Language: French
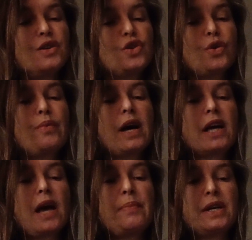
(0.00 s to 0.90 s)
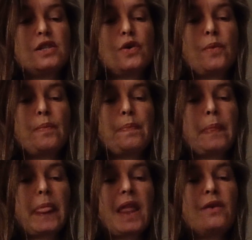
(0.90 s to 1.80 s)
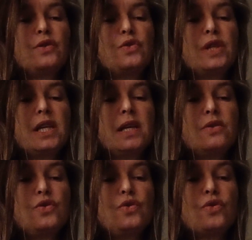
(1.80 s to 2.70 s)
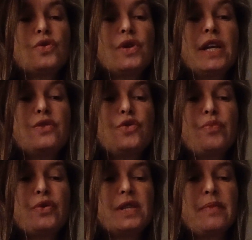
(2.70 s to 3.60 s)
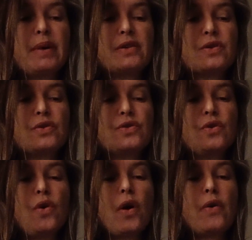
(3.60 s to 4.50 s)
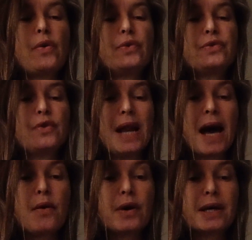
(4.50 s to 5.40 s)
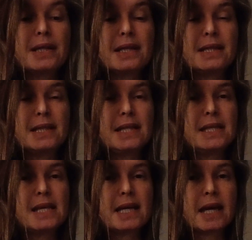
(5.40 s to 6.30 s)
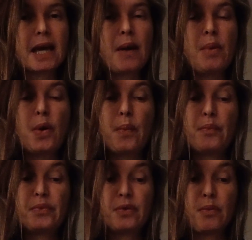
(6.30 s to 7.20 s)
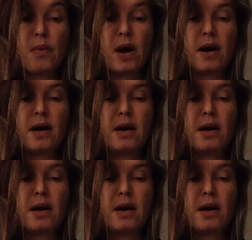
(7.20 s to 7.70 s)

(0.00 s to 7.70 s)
Je remarque à présent que je, que je l'ai supposé parce que cela, cela aurait été désagréable pour moi.